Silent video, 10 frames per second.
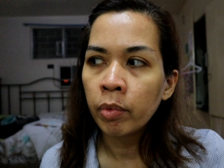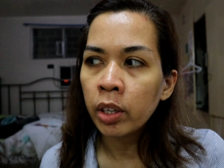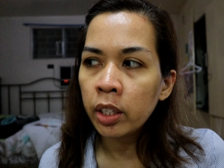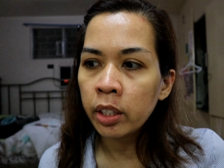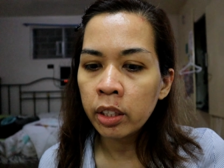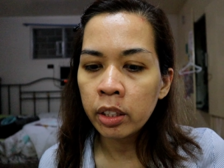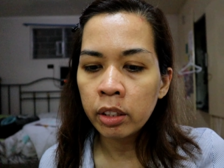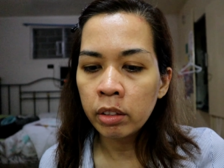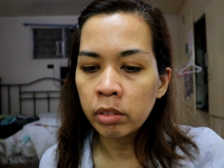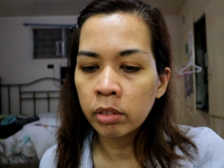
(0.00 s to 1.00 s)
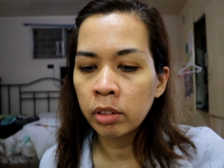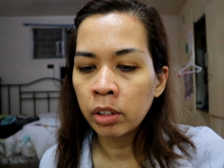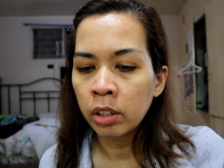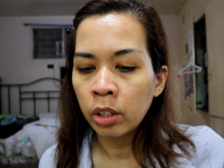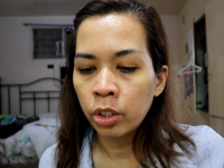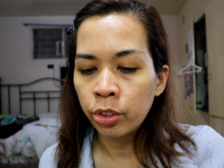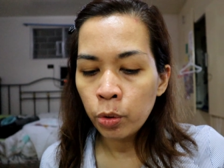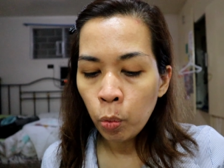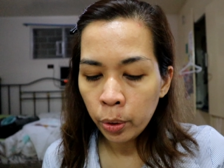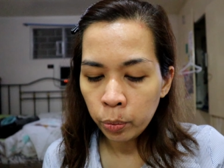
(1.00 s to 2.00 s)
Mga,
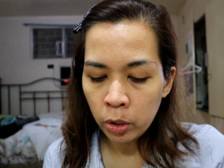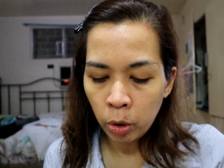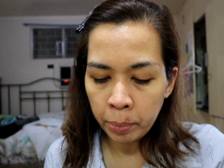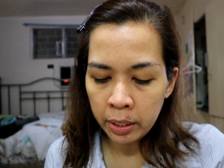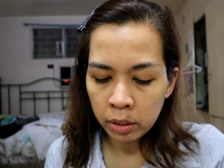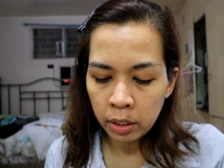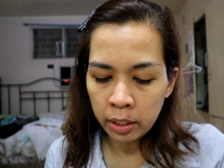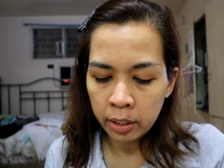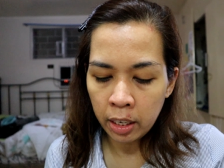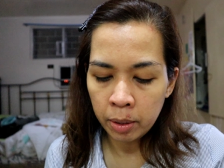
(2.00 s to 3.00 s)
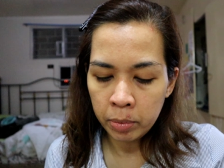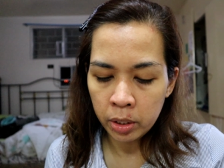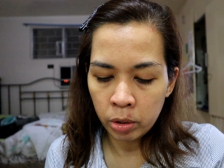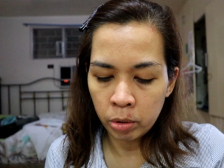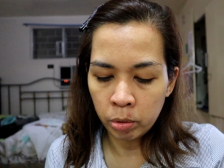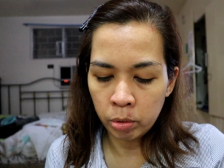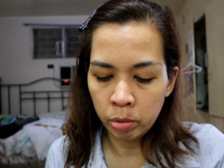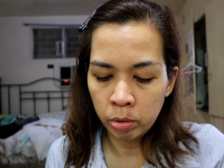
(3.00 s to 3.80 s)
siguro one week ko palang ginagamit to.